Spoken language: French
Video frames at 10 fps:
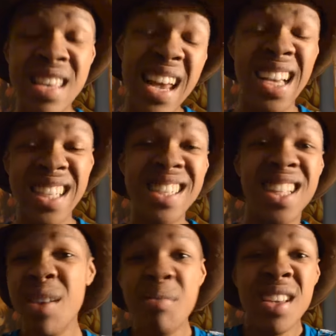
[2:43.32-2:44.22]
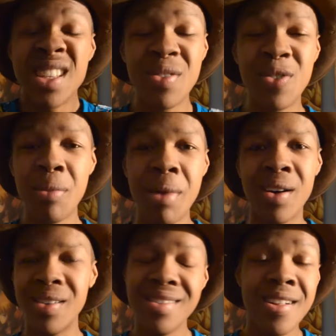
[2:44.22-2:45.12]
Il a résisté, mais c'était vite fait
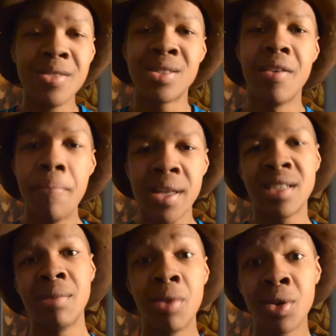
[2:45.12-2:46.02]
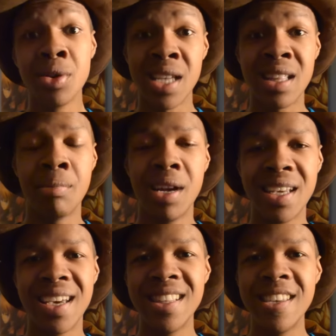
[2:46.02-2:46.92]
marrant. Tu savais pertinemment que Saitama
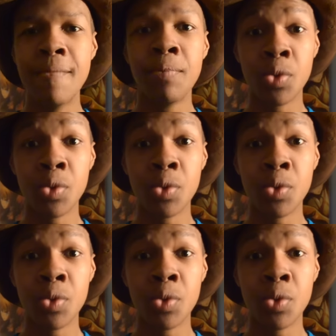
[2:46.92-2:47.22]
allait gagner.